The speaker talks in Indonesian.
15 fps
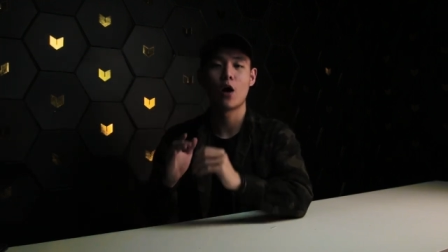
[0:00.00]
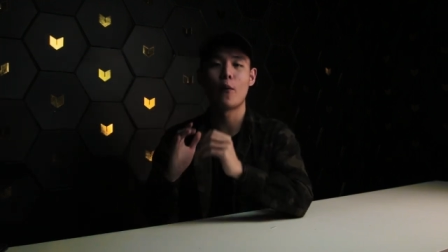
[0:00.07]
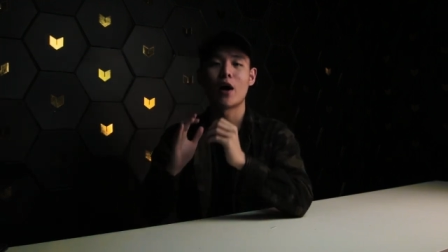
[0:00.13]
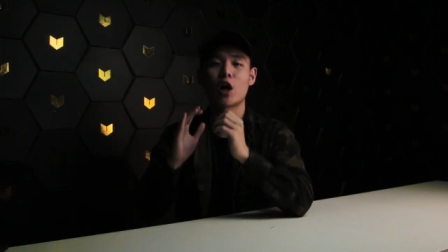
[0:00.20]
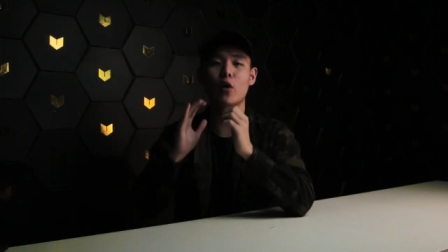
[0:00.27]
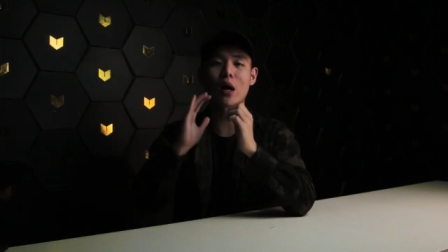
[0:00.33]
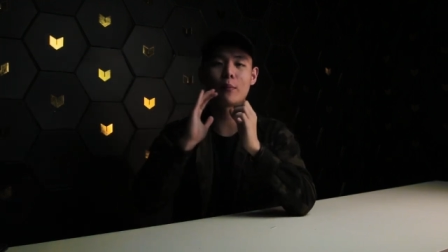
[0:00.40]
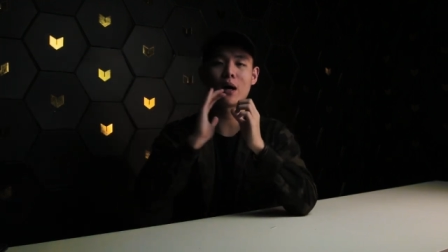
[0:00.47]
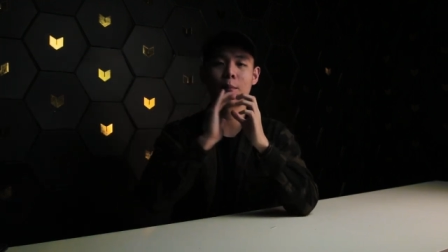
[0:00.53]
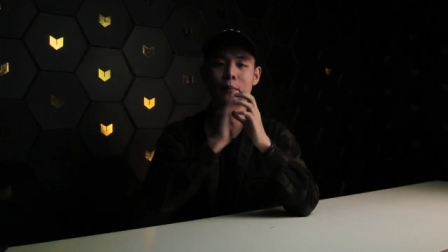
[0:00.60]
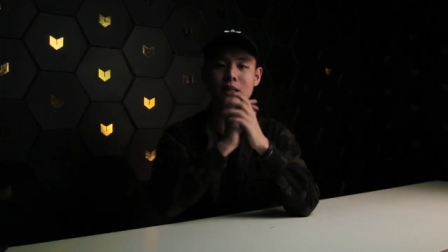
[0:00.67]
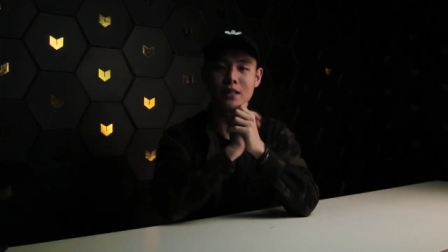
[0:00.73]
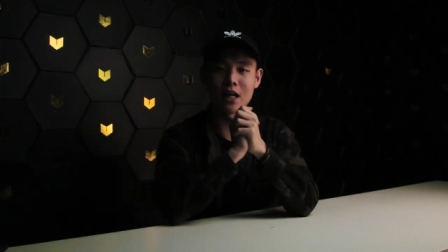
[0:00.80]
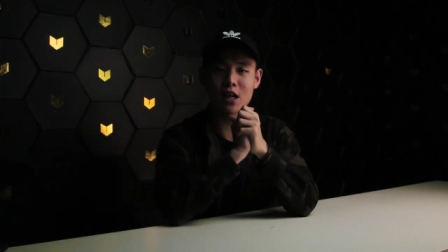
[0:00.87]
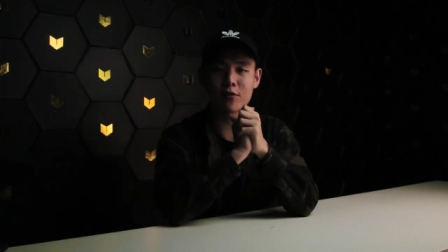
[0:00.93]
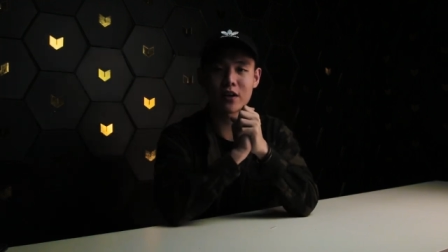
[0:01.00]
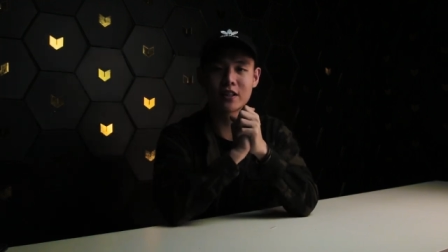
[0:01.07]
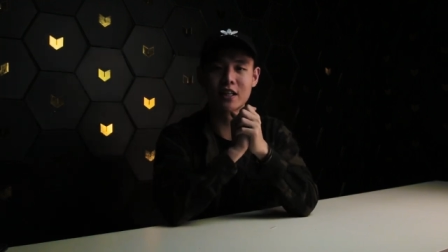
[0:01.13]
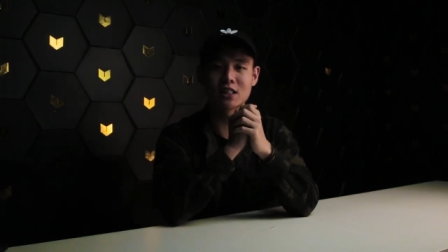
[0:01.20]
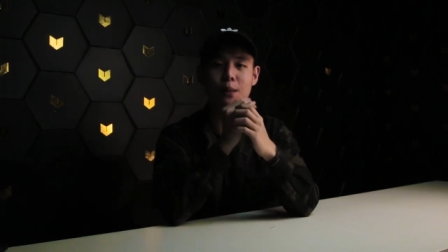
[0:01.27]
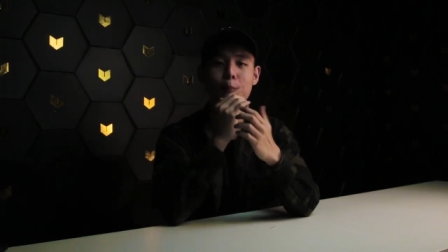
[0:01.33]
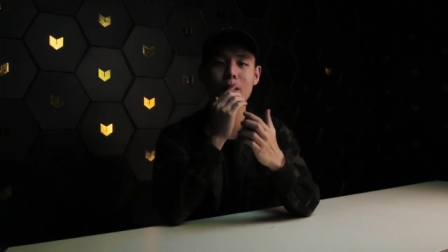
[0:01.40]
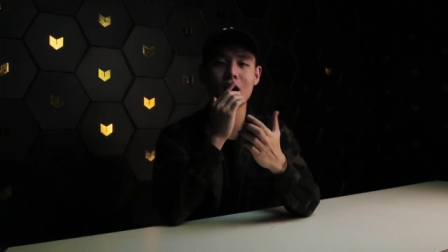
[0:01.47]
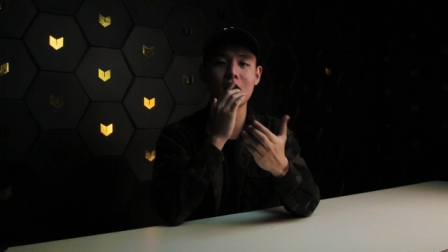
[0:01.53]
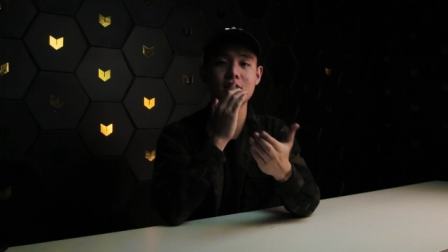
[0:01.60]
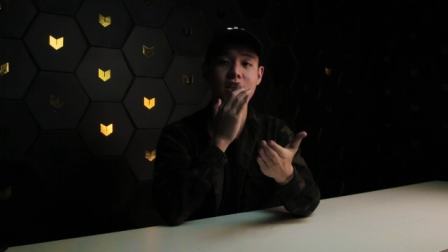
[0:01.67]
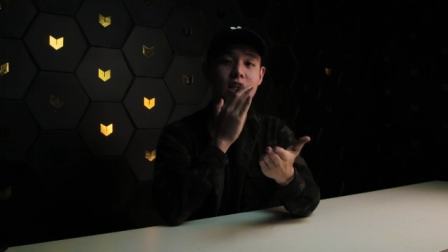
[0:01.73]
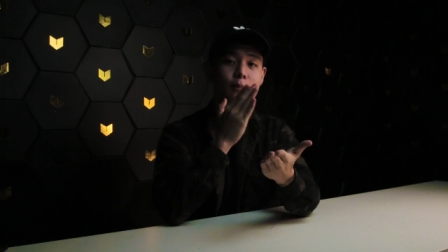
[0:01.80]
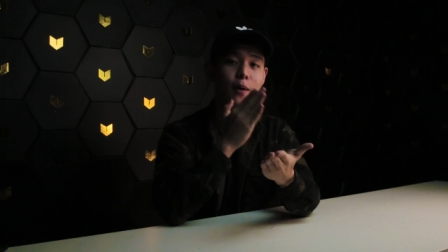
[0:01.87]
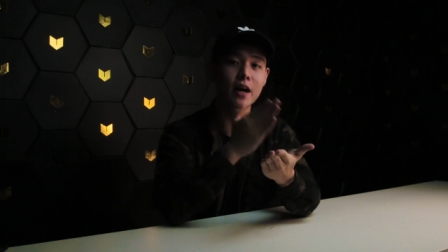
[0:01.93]
Walau emang benar vandalism pernah
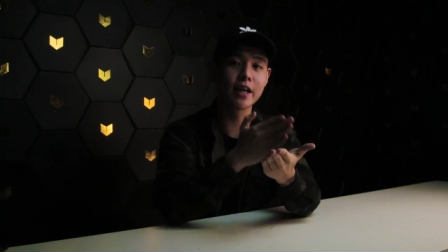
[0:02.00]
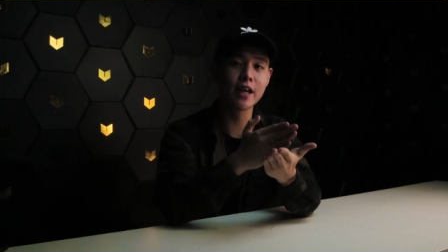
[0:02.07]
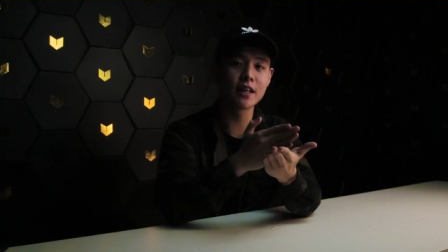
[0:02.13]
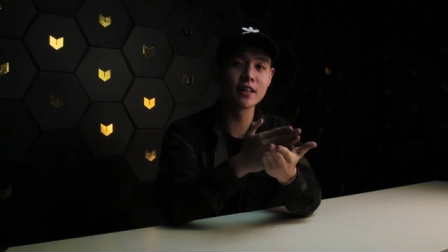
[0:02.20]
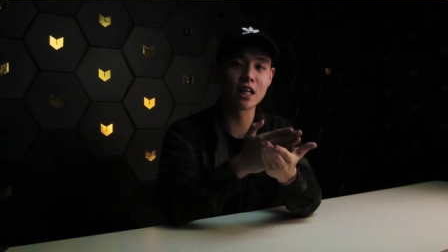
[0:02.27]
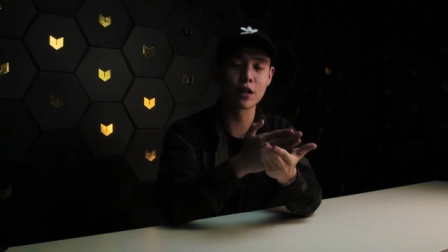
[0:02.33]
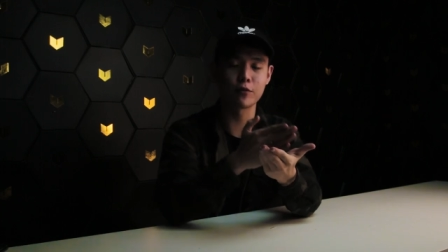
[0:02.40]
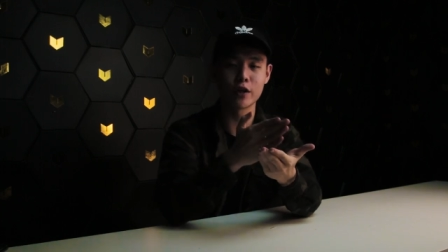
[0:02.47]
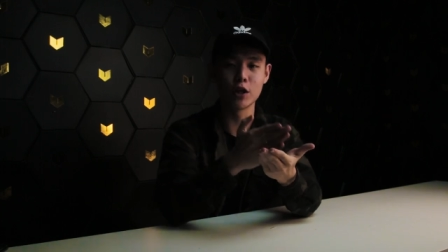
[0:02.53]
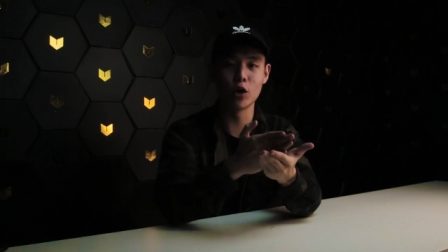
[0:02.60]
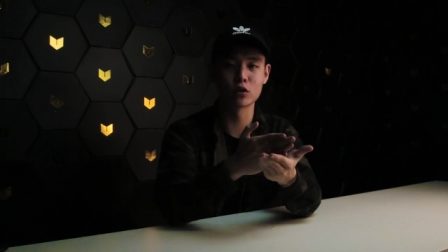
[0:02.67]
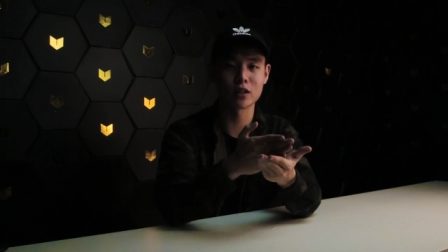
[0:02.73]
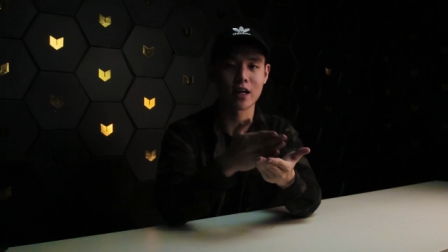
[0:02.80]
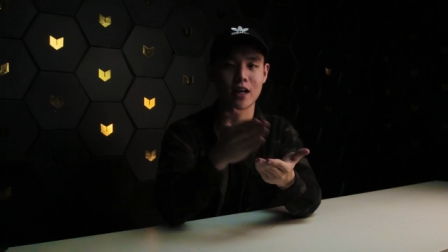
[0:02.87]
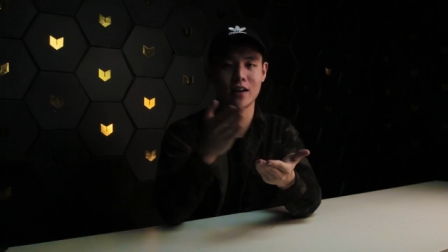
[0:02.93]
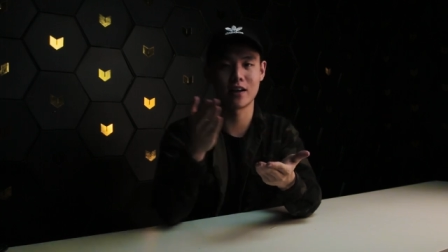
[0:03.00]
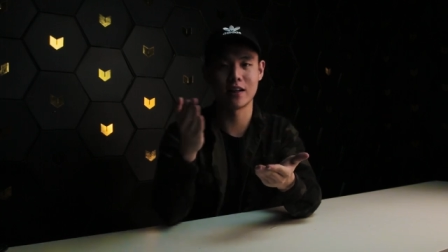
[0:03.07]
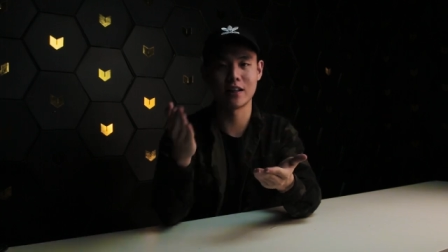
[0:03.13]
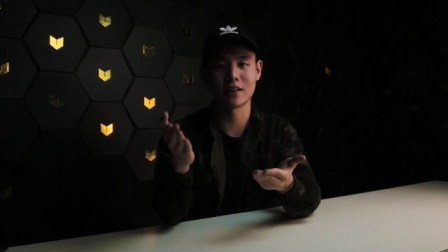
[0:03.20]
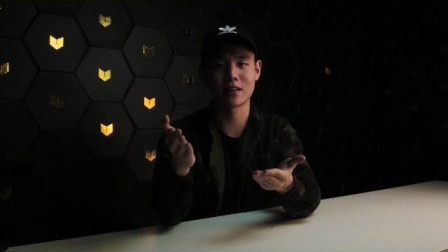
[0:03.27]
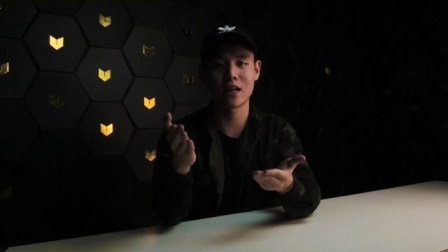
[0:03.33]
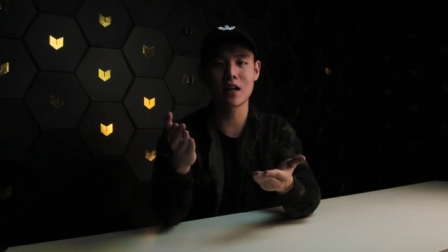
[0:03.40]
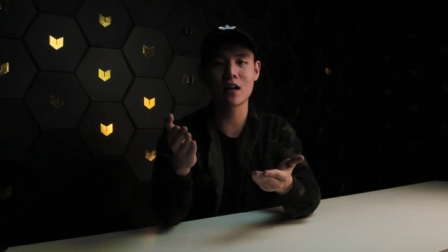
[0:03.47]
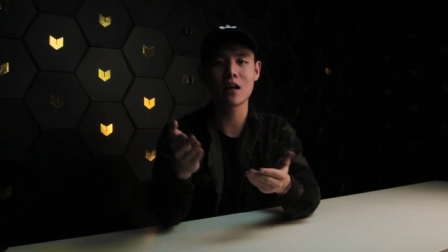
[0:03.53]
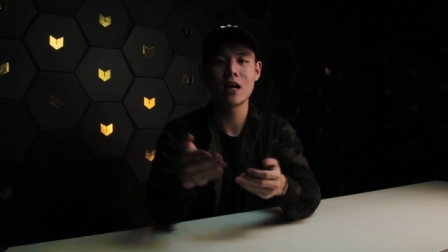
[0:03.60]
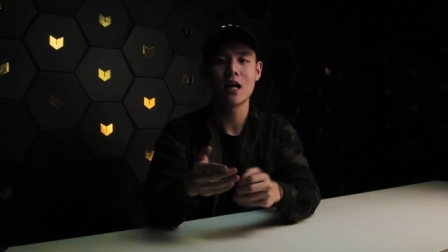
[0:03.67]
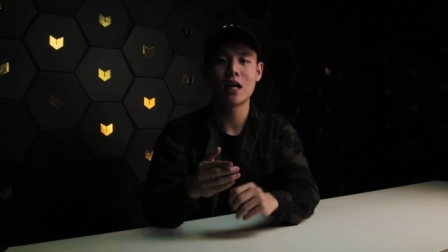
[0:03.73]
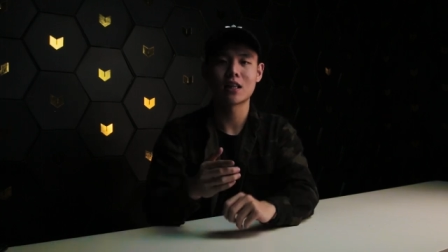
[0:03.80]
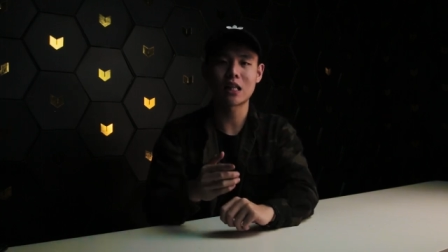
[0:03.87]
jadi bagian dari video Sahel Lintar,